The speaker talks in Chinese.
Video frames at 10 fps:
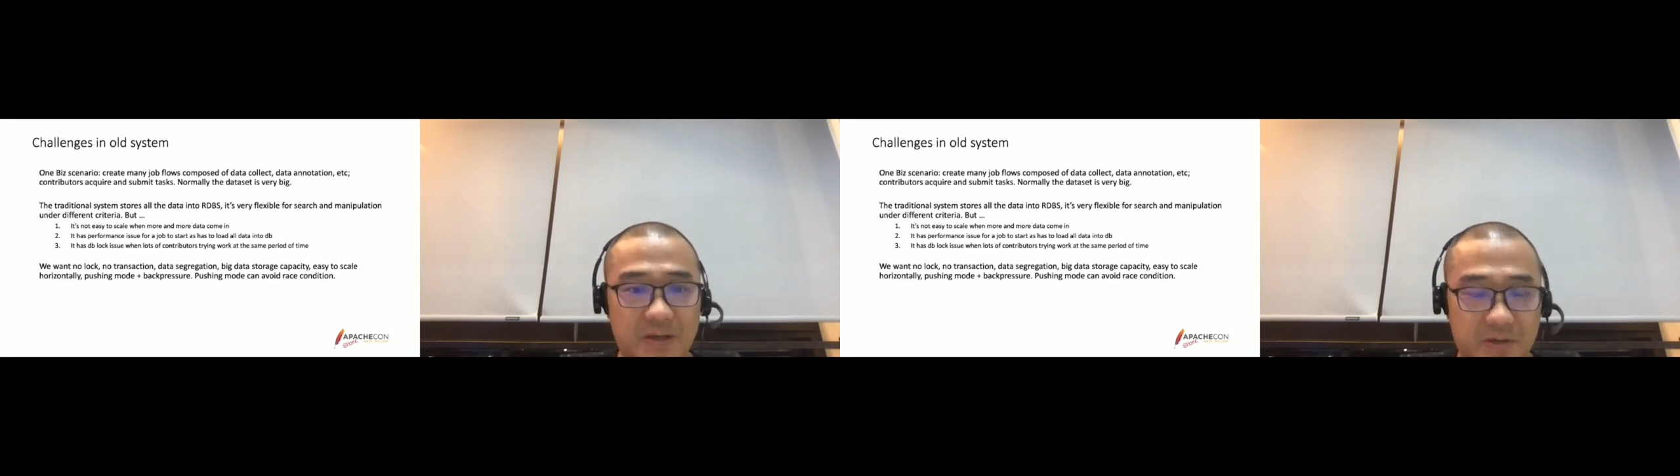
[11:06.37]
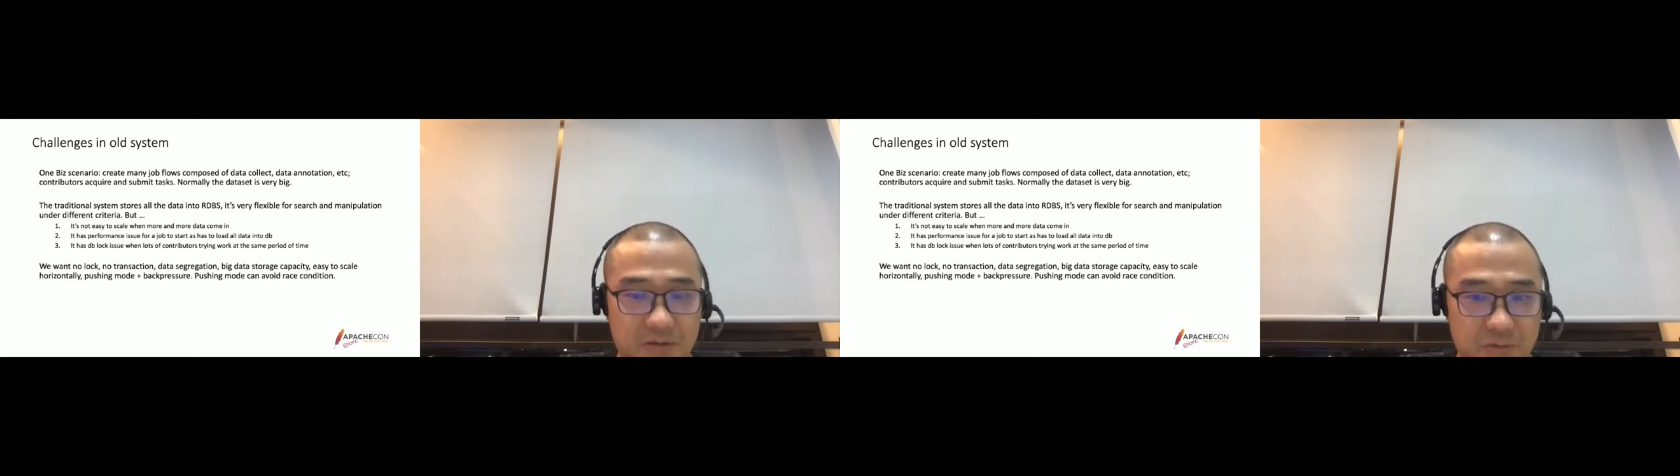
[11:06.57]

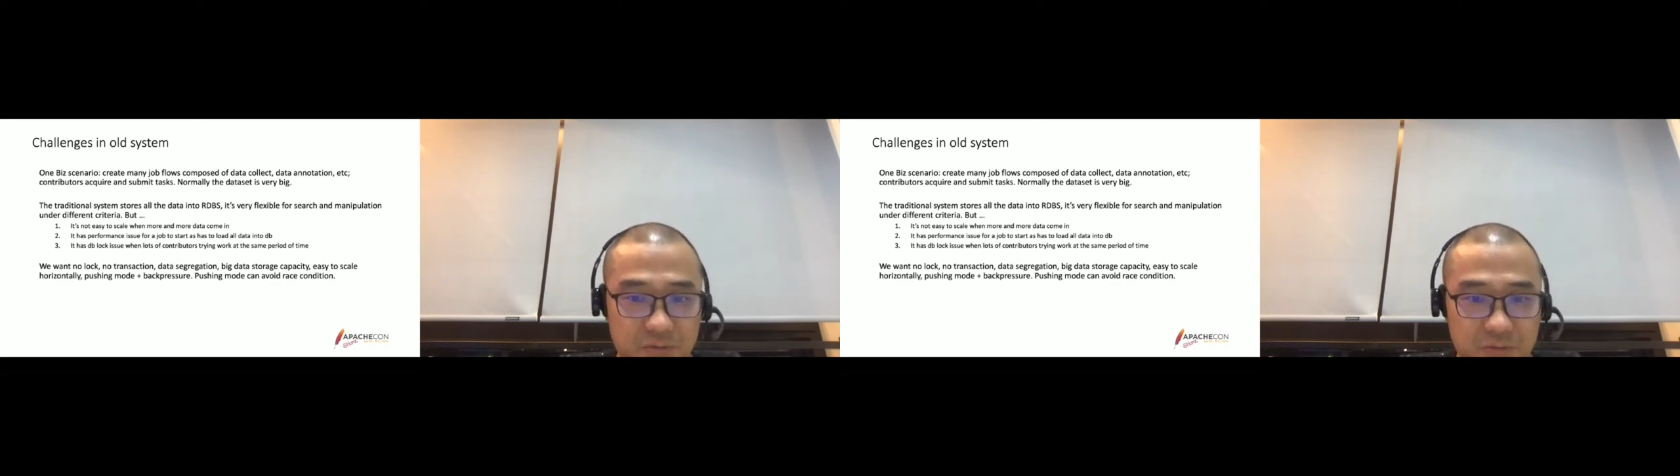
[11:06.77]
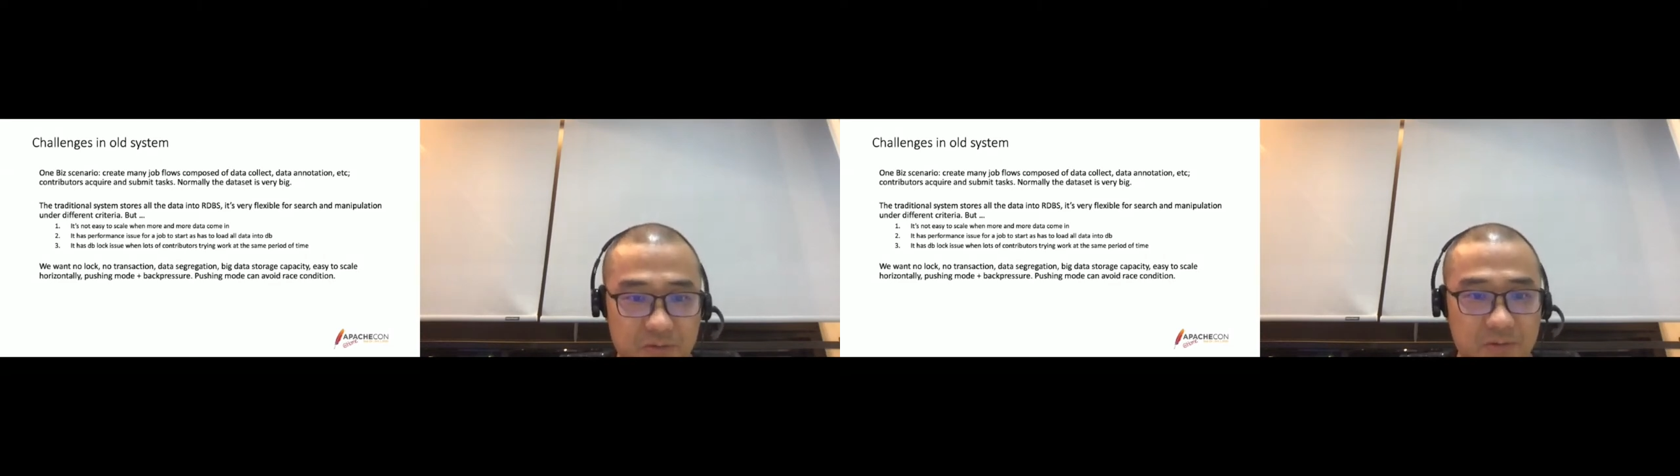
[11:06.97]
条的这
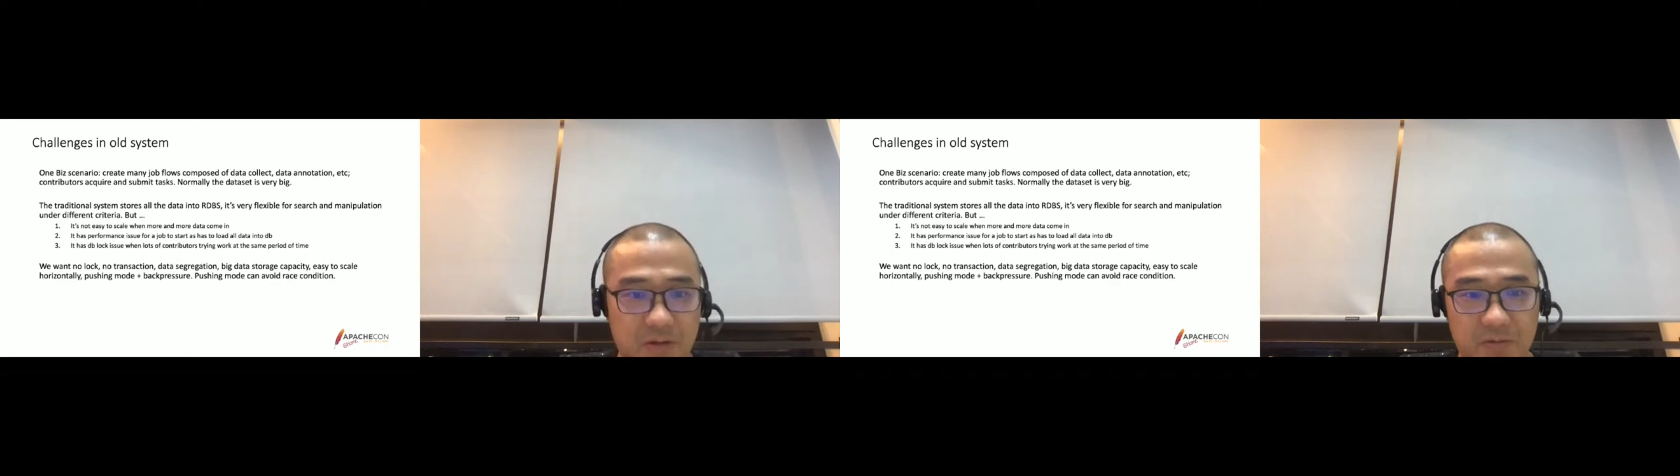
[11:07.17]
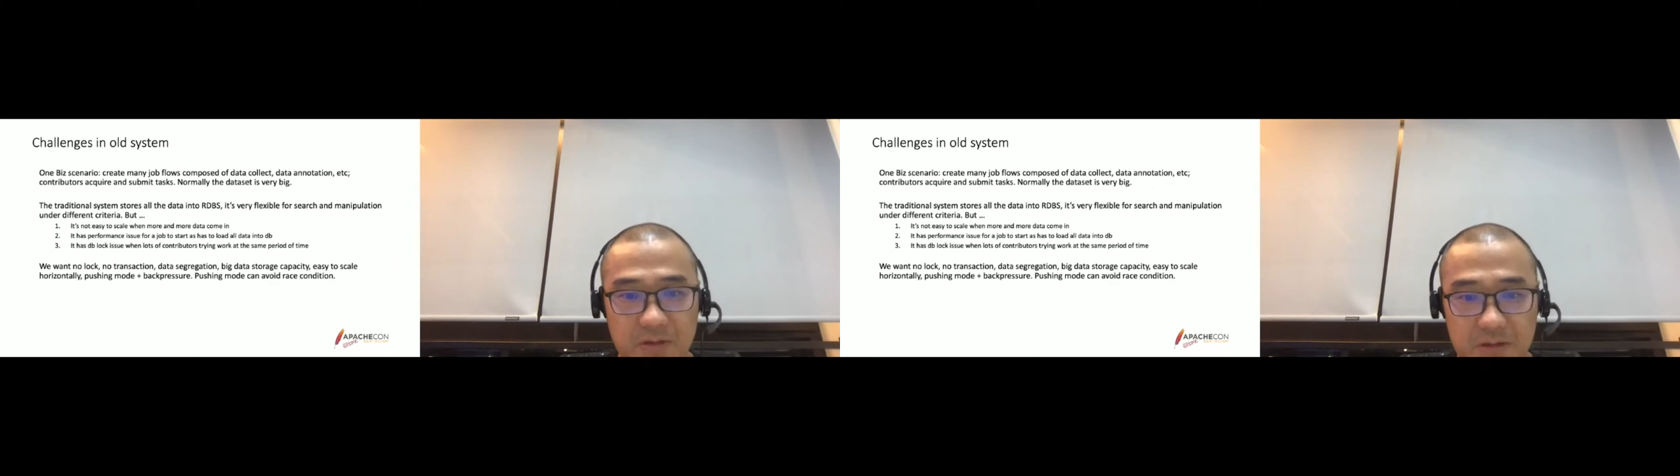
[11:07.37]
数据
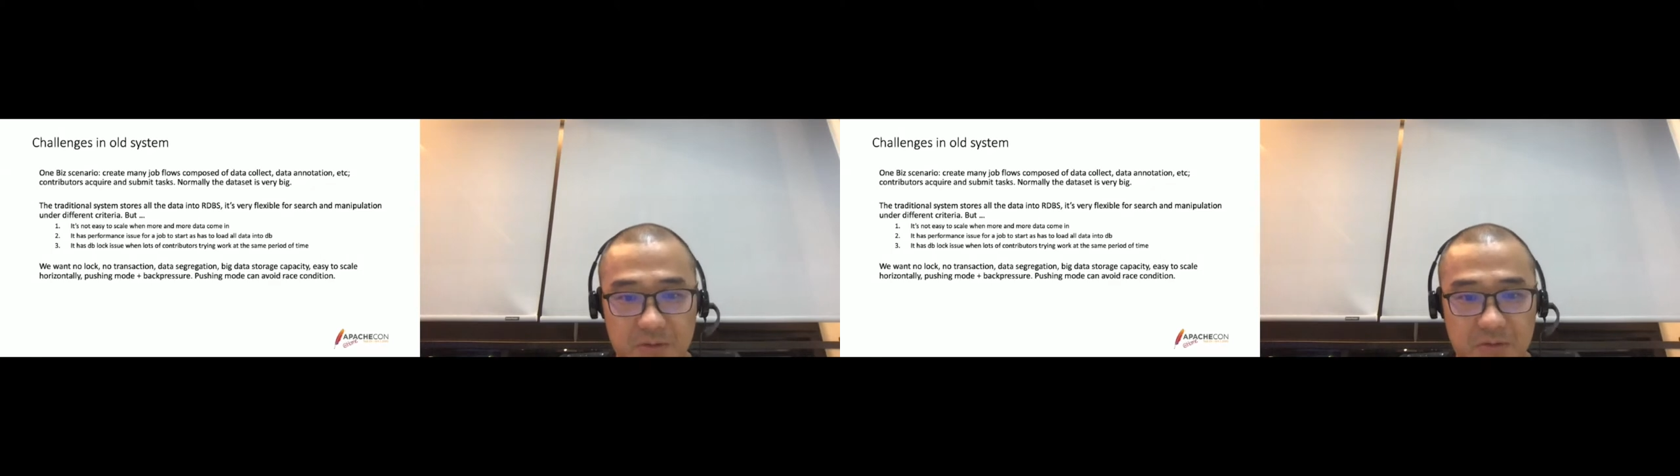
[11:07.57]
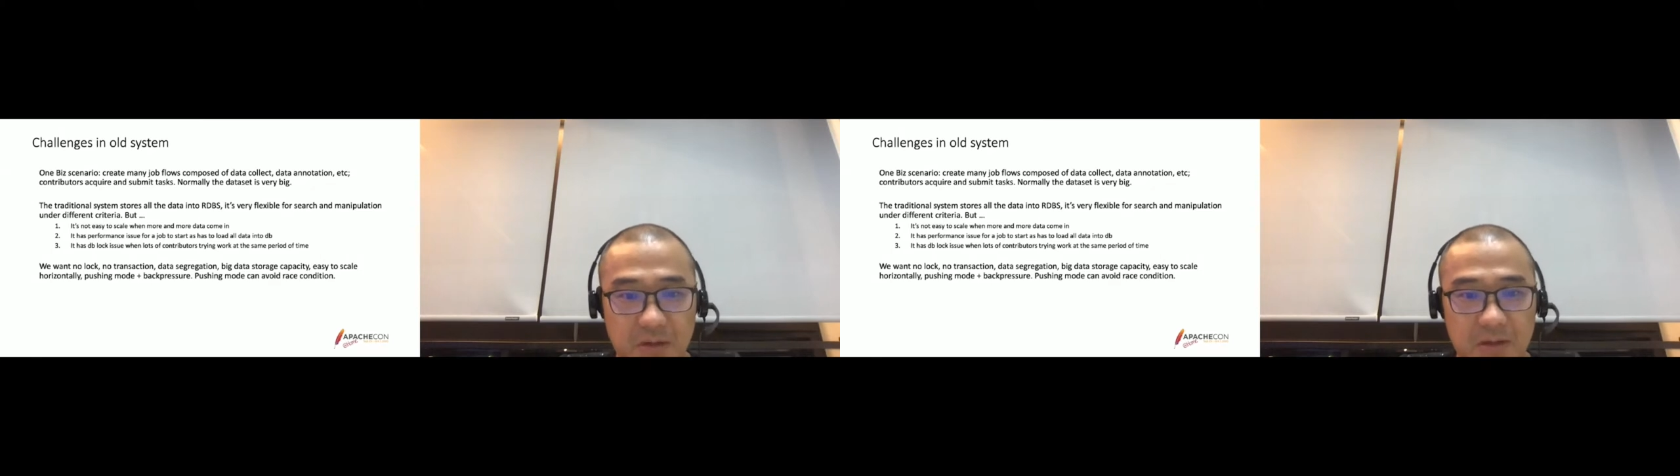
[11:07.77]
漏得进
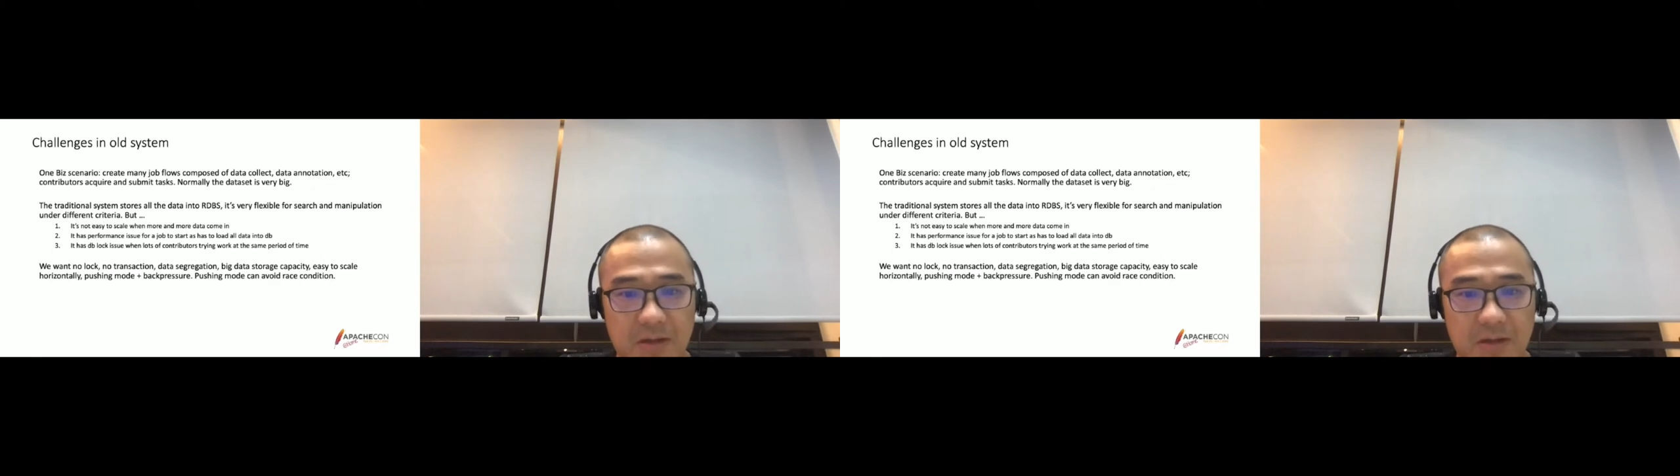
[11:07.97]
去，